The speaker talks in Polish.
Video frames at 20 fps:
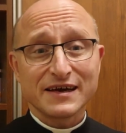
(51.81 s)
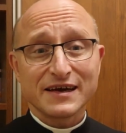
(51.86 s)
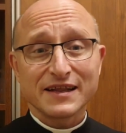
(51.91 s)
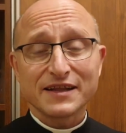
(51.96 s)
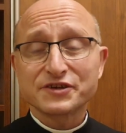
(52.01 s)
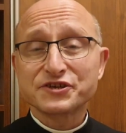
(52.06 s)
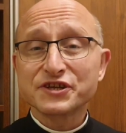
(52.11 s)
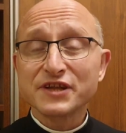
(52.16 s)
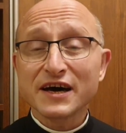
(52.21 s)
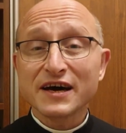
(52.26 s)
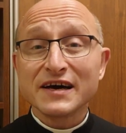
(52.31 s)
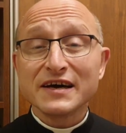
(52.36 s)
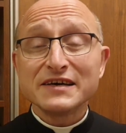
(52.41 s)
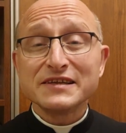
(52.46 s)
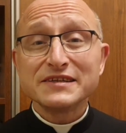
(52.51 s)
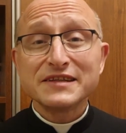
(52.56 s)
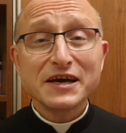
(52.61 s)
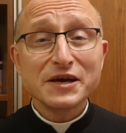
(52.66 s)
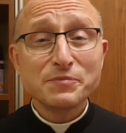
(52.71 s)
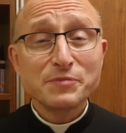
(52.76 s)
lecz na
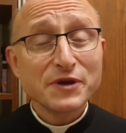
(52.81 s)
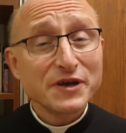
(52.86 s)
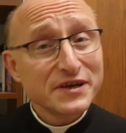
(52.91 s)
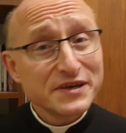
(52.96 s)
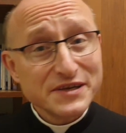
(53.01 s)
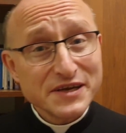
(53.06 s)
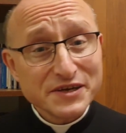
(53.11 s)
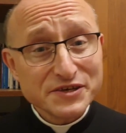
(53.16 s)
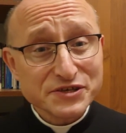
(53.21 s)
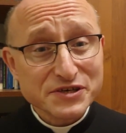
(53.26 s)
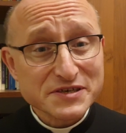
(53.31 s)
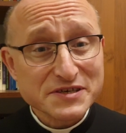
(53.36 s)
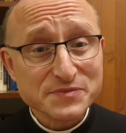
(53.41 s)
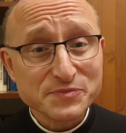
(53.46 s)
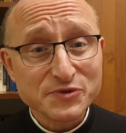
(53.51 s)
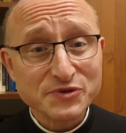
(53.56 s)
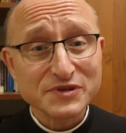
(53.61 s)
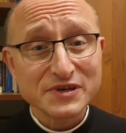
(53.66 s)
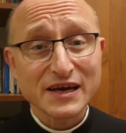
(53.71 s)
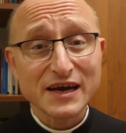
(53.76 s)
najpiękniejsze
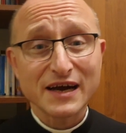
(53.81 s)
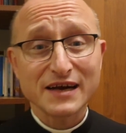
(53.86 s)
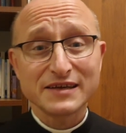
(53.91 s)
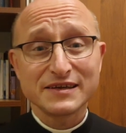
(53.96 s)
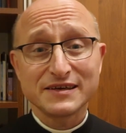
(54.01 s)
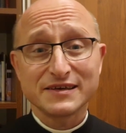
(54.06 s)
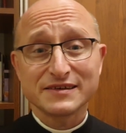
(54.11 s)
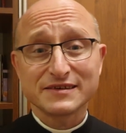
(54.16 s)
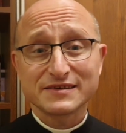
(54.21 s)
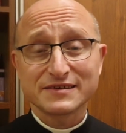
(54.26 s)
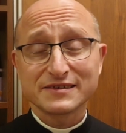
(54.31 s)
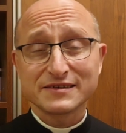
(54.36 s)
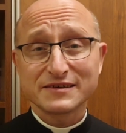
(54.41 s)
spotkanie.